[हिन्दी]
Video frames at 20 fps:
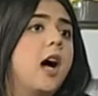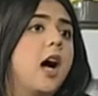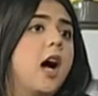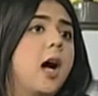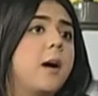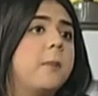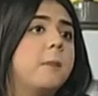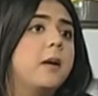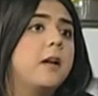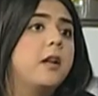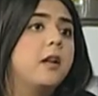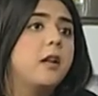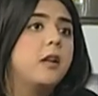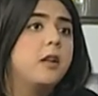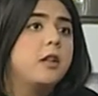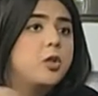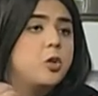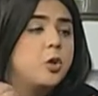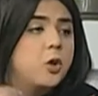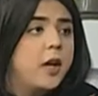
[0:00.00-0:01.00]
आप
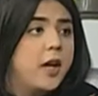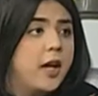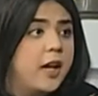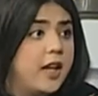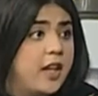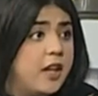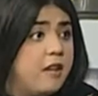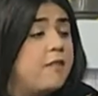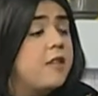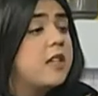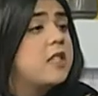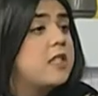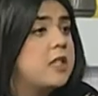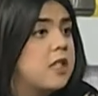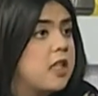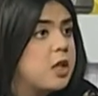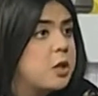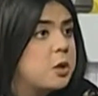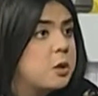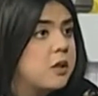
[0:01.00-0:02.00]
आ, जो है
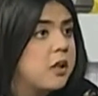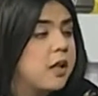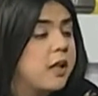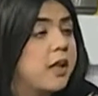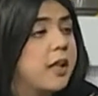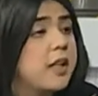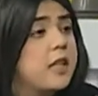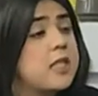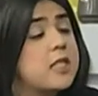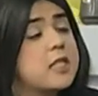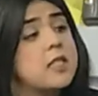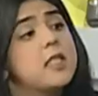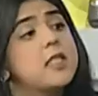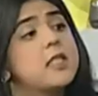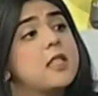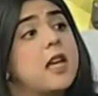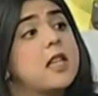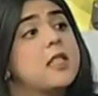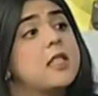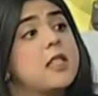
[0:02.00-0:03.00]
इन्वेस्टिगेशन करेंगे इसके
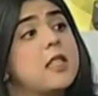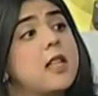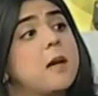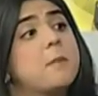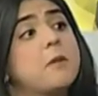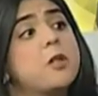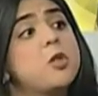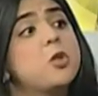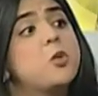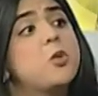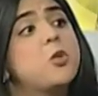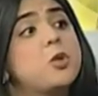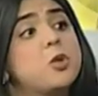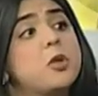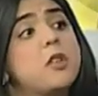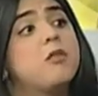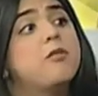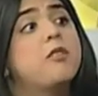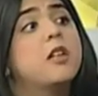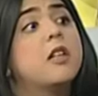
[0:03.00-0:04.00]
हम्म। साथ साथ आपका
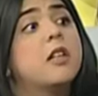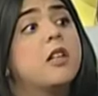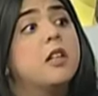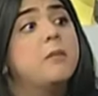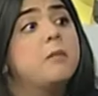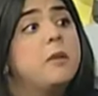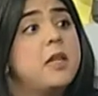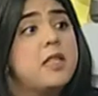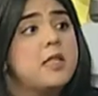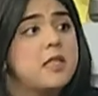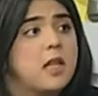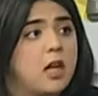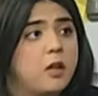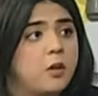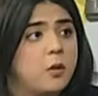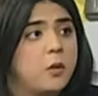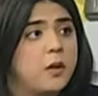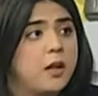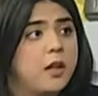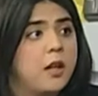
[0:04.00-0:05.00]
सोशल वर्कर भी
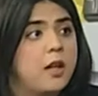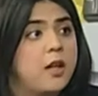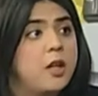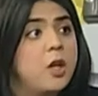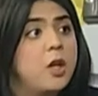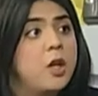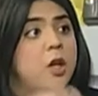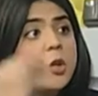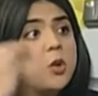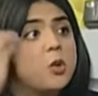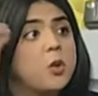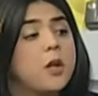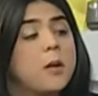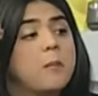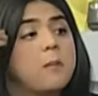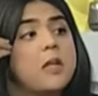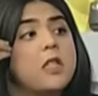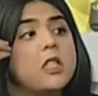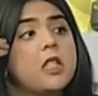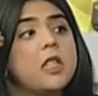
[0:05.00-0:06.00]
साथ होएगा जो कि
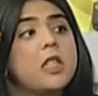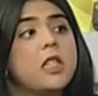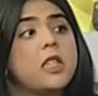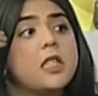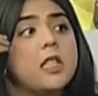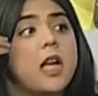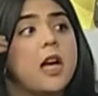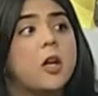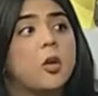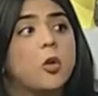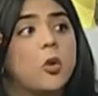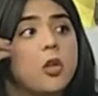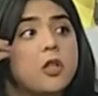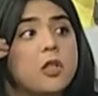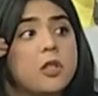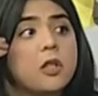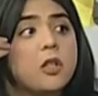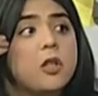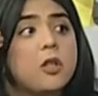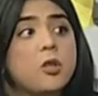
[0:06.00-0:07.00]
बच्चे की
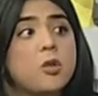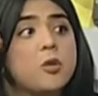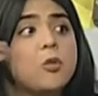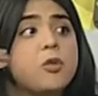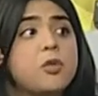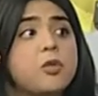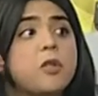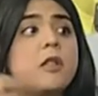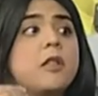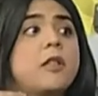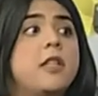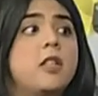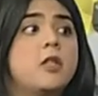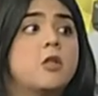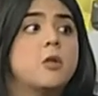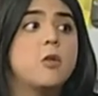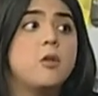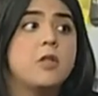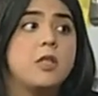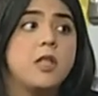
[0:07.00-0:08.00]
साइकोलॉजिकल सोशल
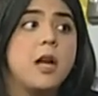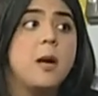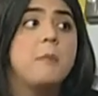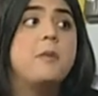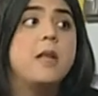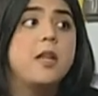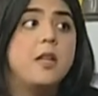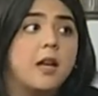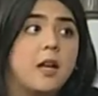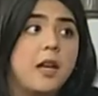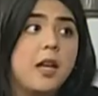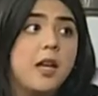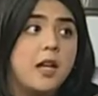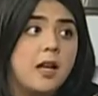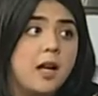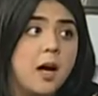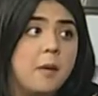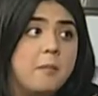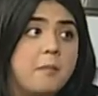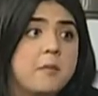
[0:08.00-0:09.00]
नीड्स को सामने
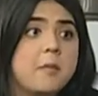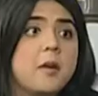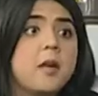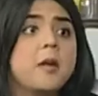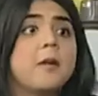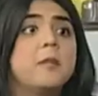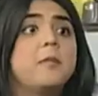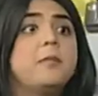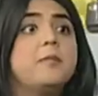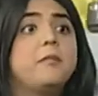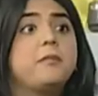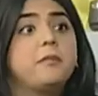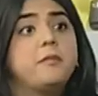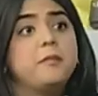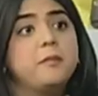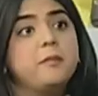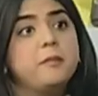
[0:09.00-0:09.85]
रखेगा ताकि हाँ। उसके